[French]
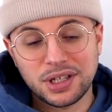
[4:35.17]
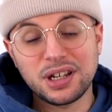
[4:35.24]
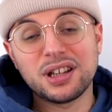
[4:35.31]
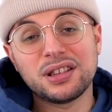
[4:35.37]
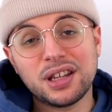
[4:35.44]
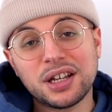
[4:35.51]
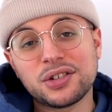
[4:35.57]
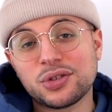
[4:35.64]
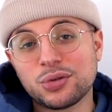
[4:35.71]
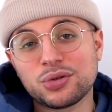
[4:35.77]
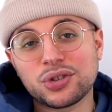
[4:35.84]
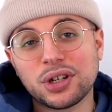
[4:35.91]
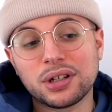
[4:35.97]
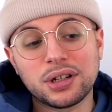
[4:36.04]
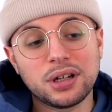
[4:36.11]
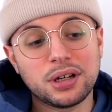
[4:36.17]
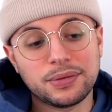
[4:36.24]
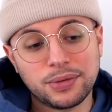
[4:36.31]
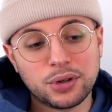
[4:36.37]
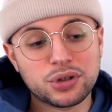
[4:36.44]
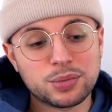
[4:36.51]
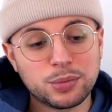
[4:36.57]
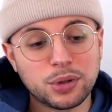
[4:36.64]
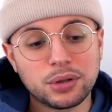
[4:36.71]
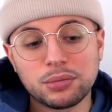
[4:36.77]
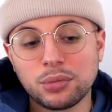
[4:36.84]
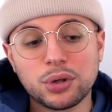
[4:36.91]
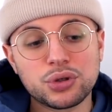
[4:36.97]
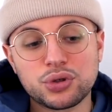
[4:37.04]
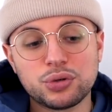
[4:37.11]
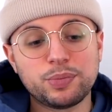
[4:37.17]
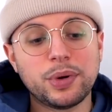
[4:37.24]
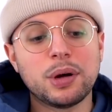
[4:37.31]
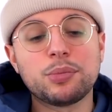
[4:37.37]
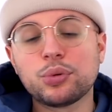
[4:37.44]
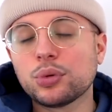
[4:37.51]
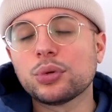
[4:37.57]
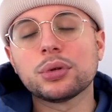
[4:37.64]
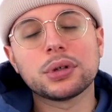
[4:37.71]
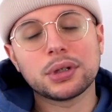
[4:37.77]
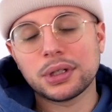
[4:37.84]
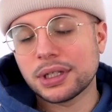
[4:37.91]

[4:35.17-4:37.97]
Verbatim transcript: nice ce chat là, franchement. Moi, je suis pas pour euh,